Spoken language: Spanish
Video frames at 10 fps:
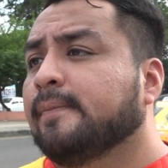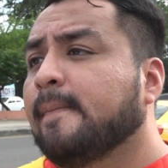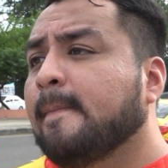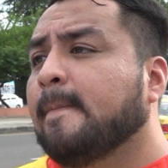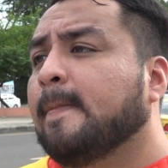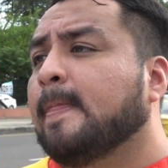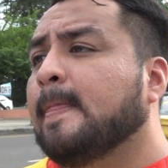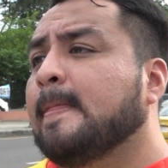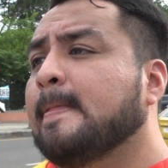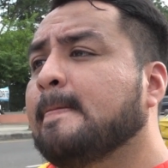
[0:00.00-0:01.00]
¿Barcelona tiene
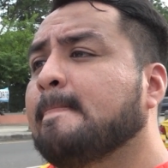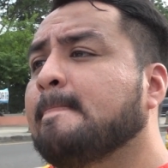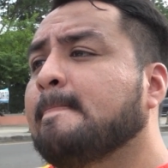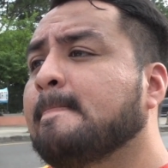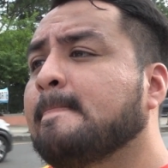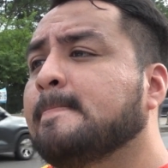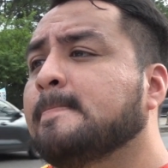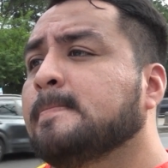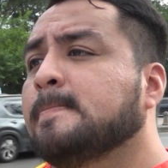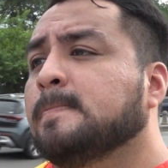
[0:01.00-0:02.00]
margen de error en la
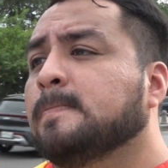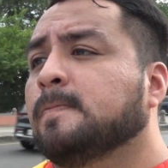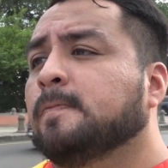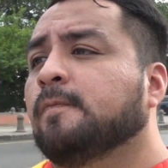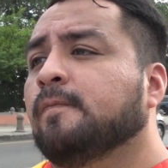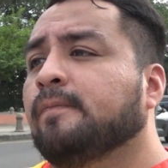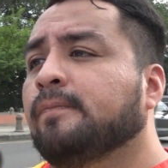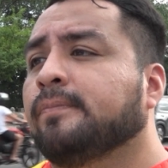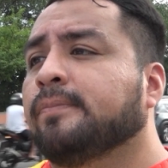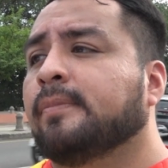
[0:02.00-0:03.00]
Libertadores para el hincha o ya
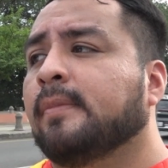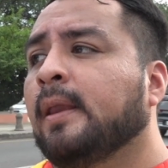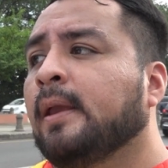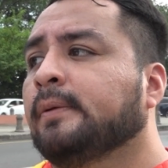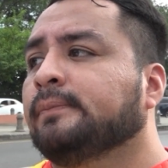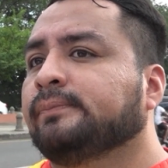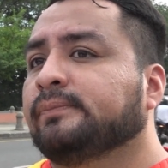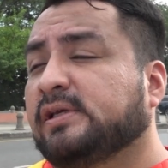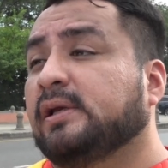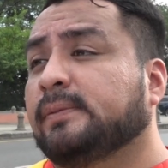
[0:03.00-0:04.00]
no?
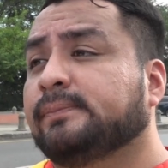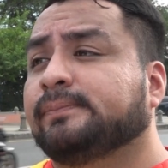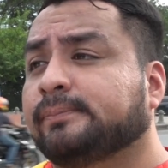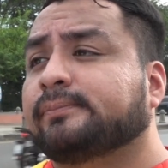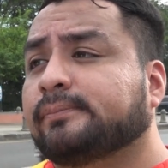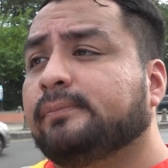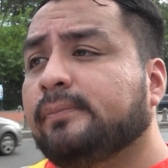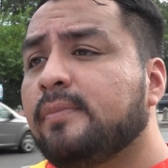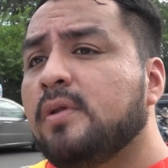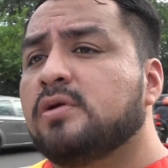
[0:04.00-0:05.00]
Sí.
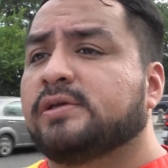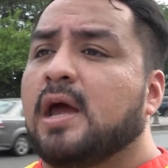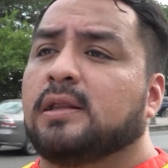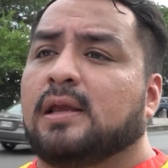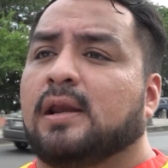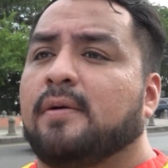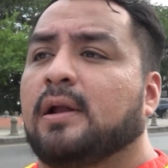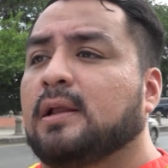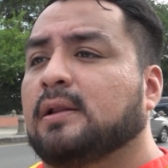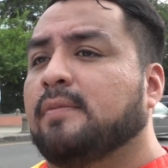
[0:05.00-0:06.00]
O sea, tiene
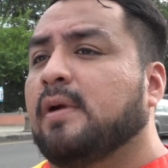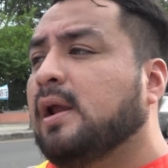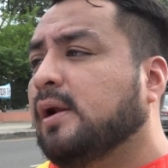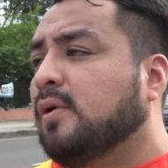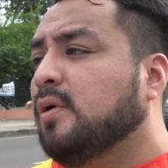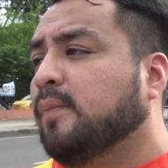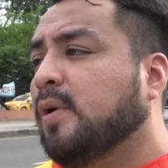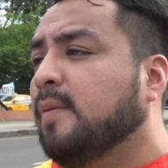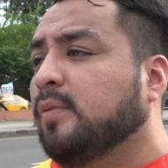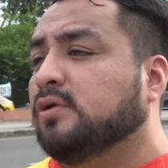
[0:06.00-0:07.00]
bastante más error, por
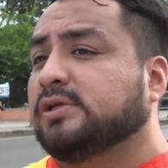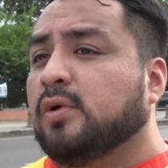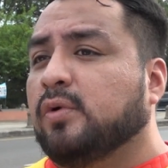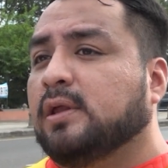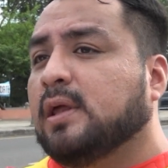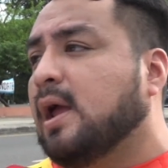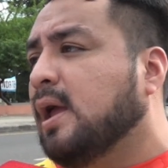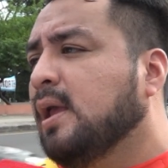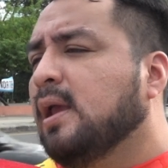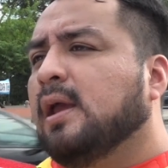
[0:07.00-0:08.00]
ejemplo, seguridad
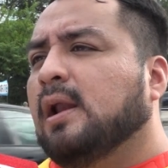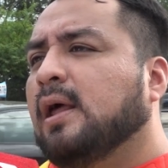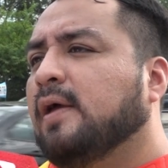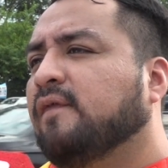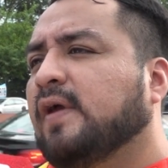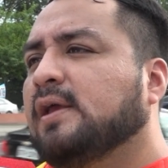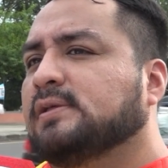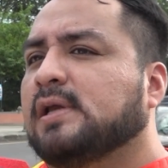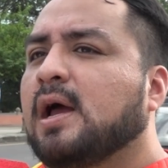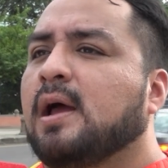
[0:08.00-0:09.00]
en la
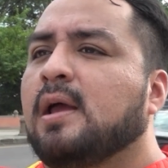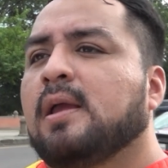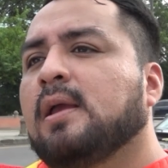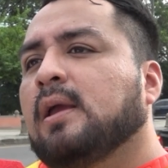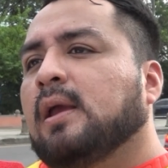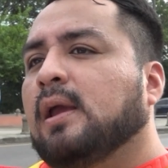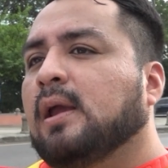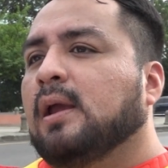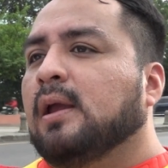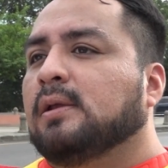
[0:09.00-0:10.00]
defensa,
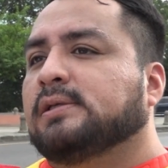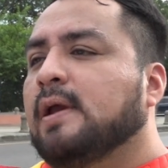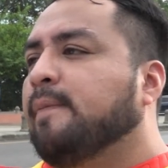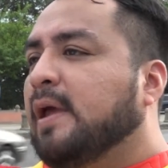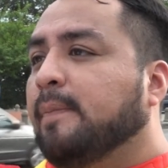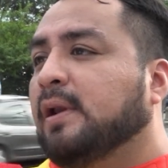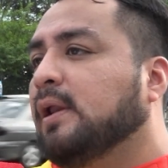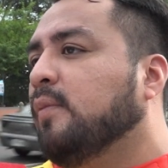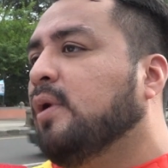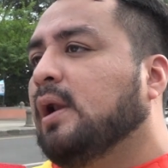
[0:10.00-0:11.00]
eh, siempre
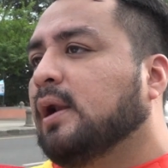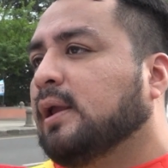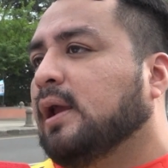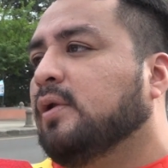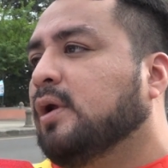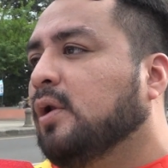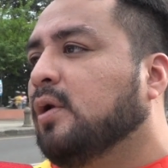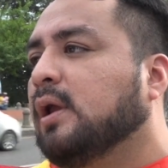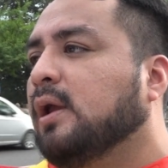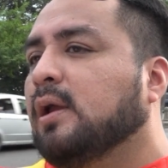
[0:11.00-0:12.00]
dependemos del arquero y creo
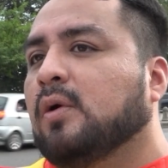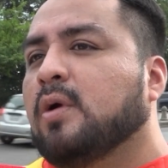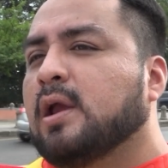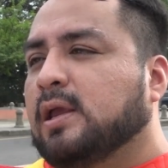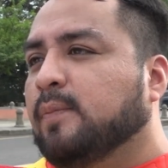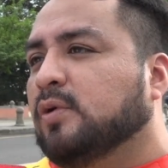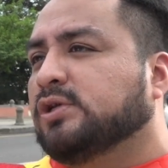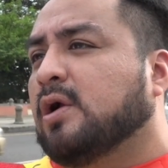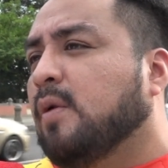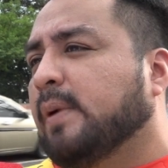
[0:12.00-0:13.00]
que un equipo
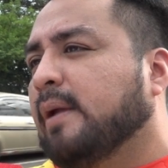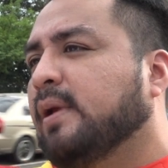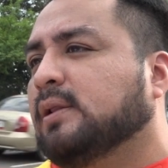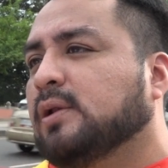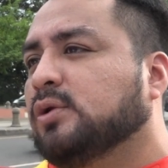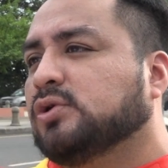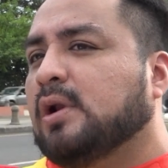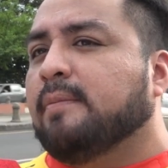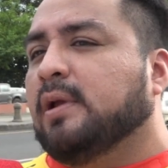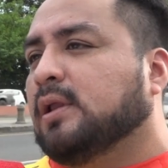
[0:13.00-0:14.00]
se complementa no
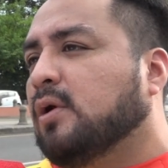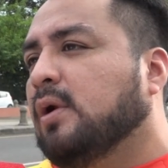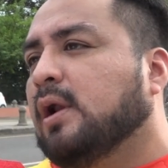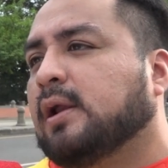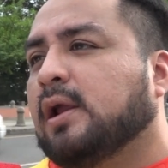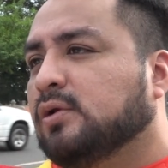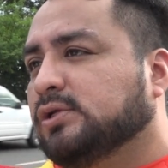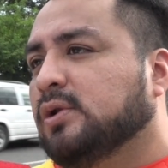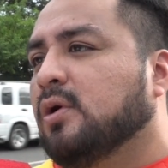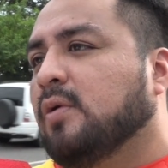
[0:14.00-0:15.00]
solamente con el arquero,
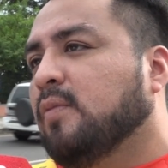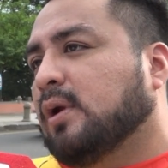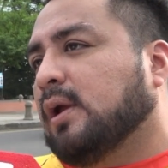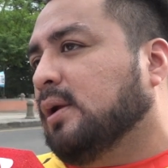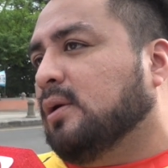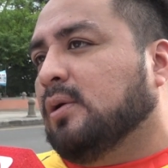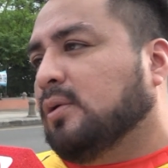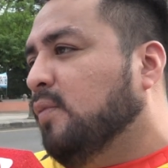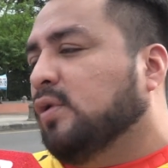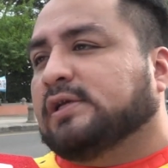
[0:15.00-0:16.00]
sino como que,
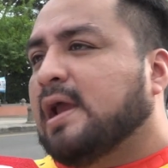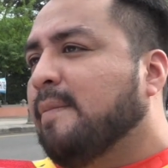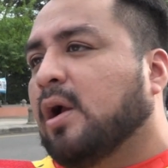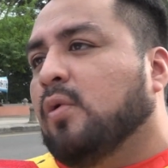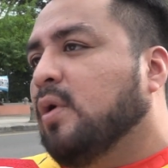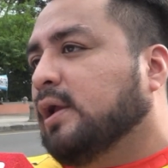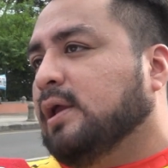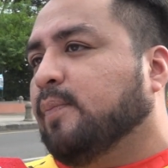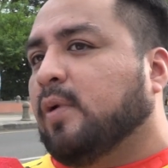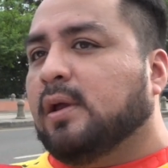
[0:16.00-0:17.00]
como se llama, con un
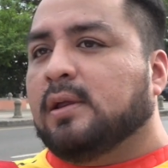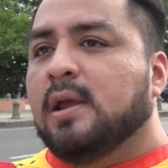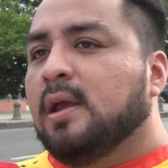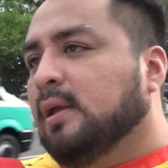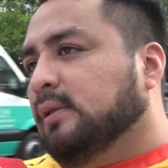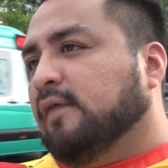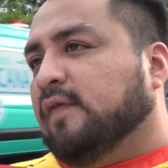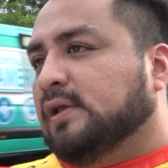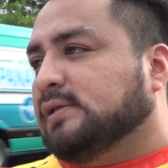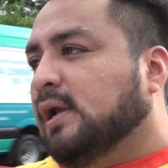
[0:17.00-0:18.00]
equipo es
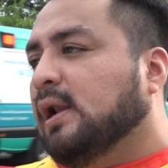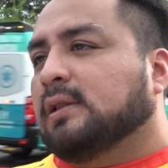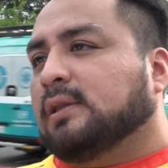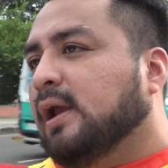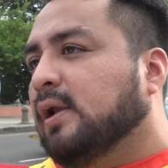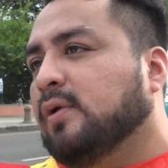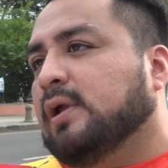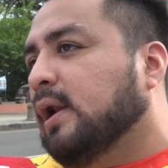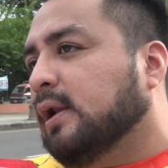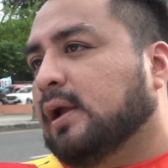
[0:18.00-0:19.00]
defensa delantero y
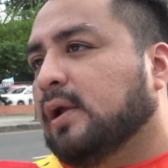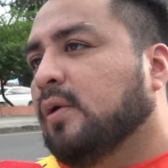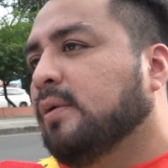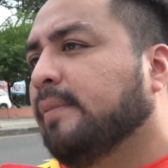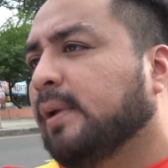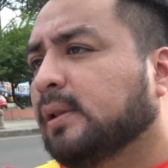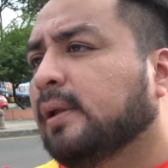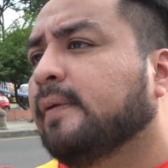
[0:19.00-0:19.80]
el arquero, obviamente.